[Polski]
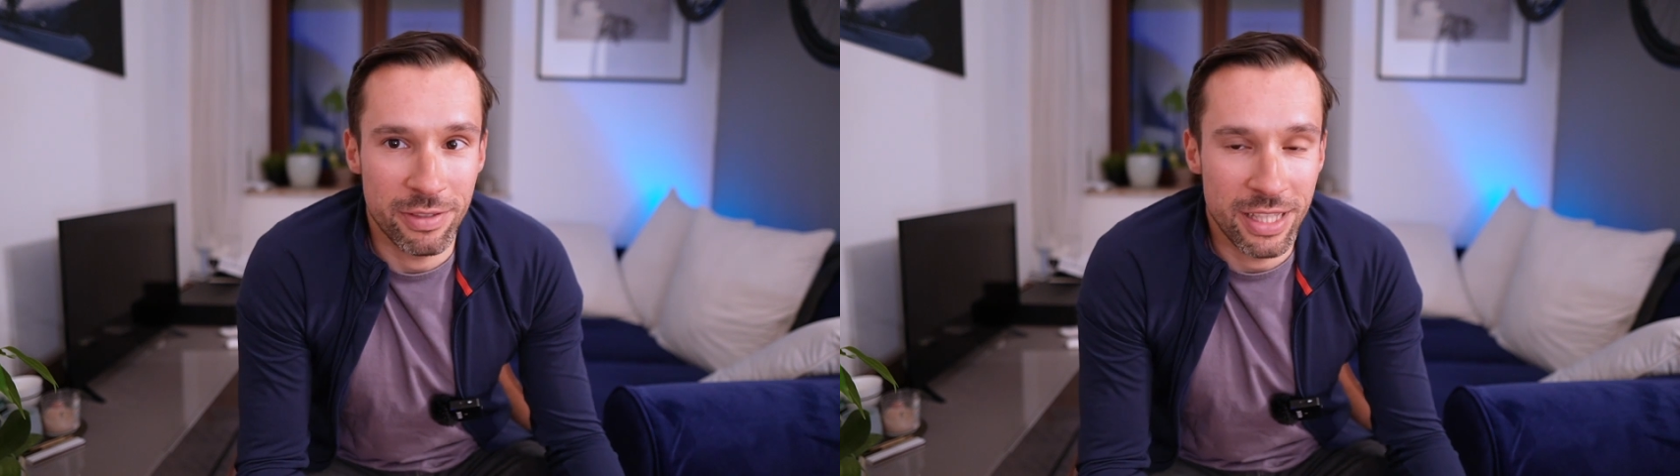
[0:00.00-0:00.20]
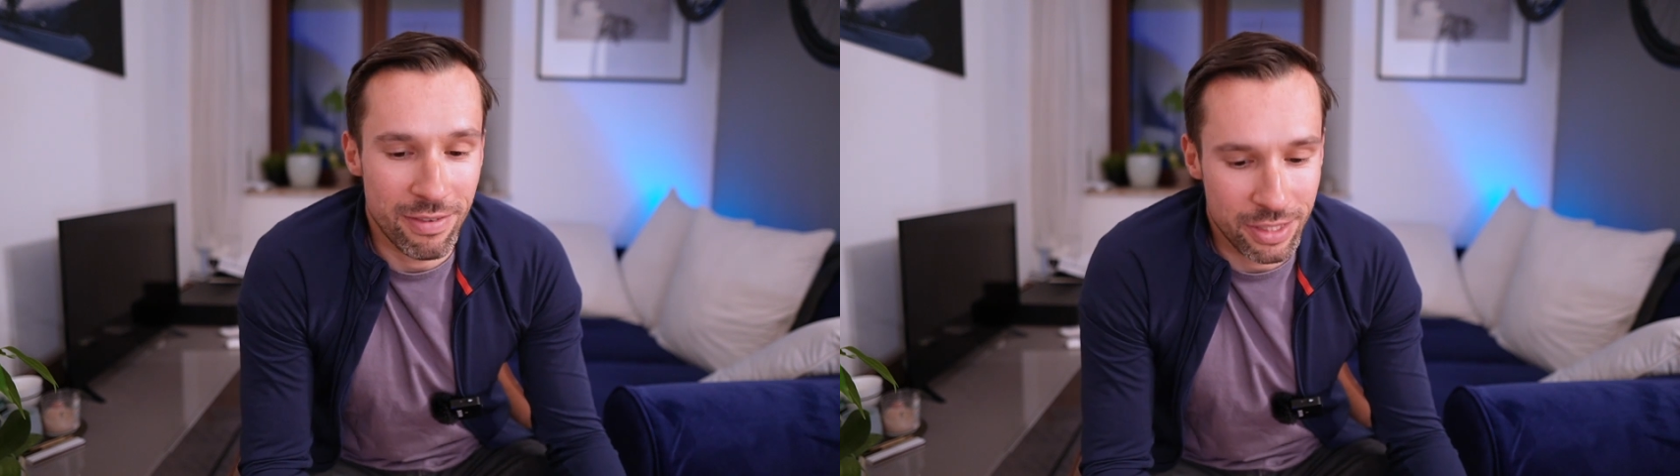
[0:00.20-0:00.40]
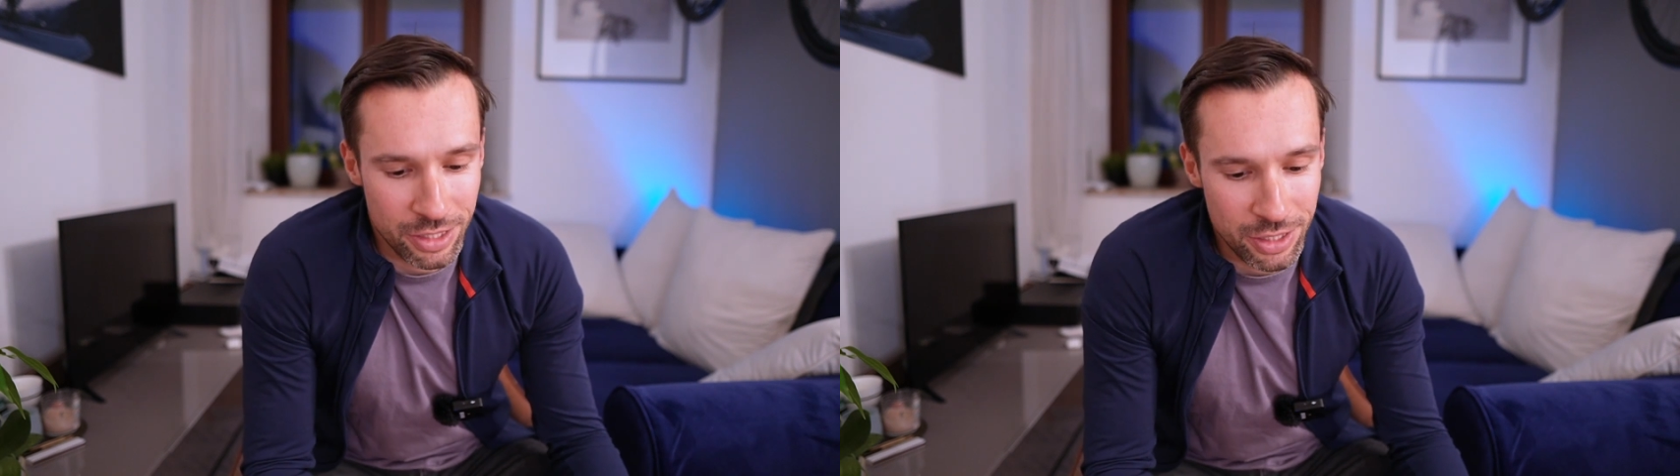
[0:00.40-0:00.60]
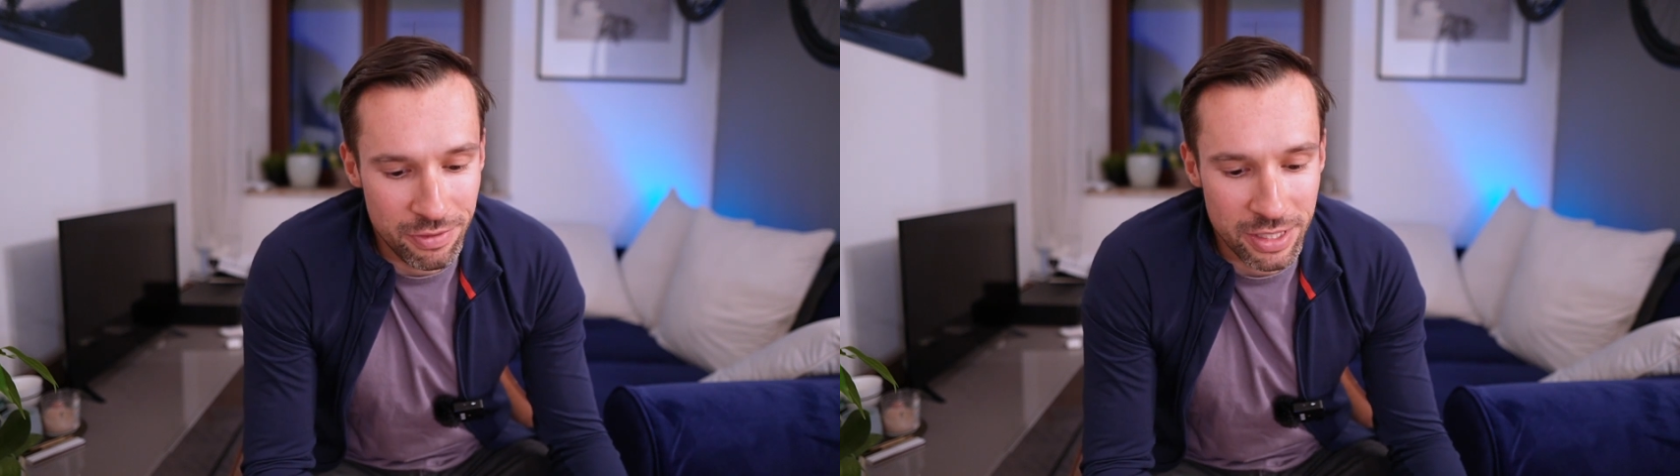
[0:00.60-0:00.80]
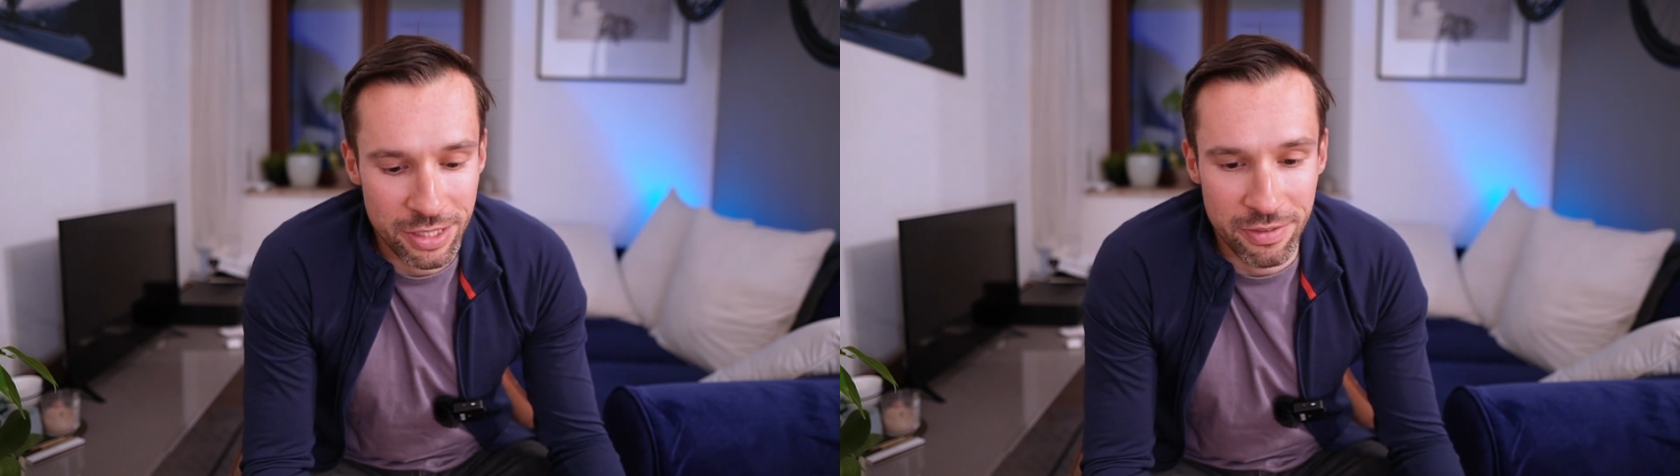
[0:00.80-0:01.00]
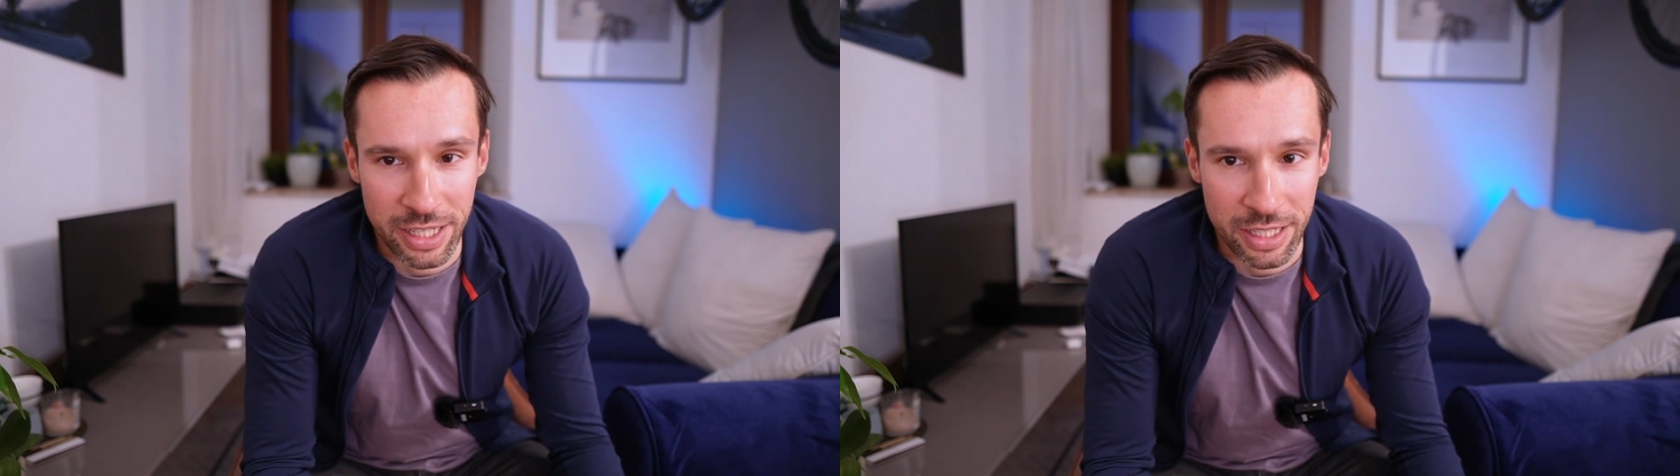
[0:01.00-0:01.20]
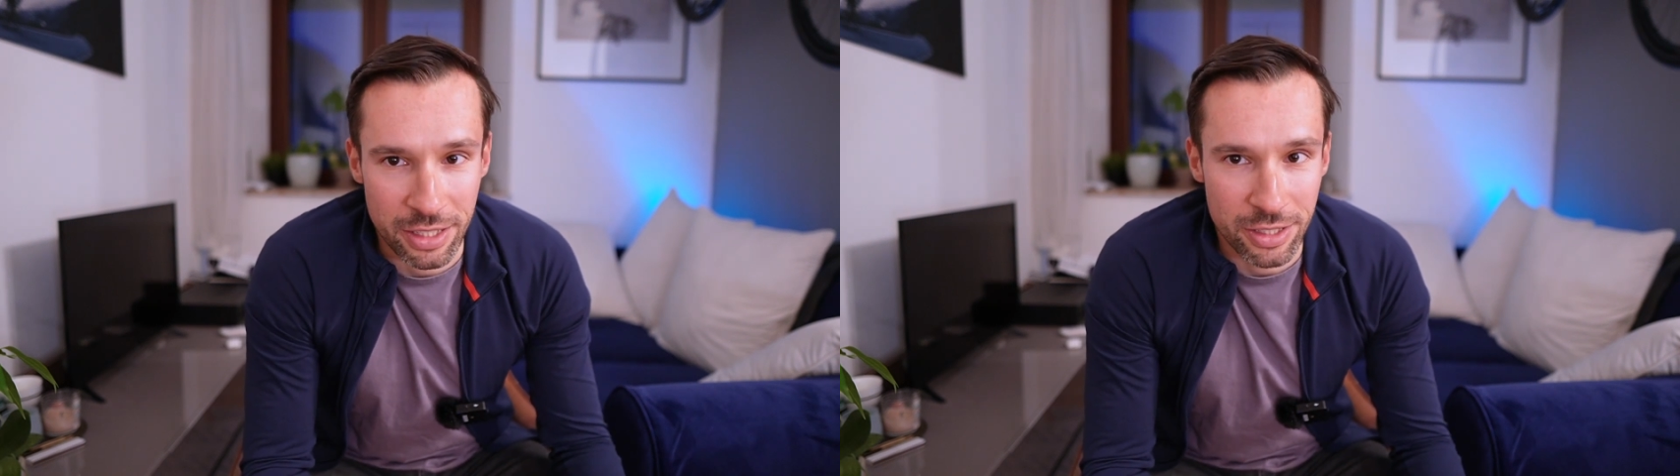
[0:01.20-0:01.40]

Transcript: wydawać dziwne dźwięki,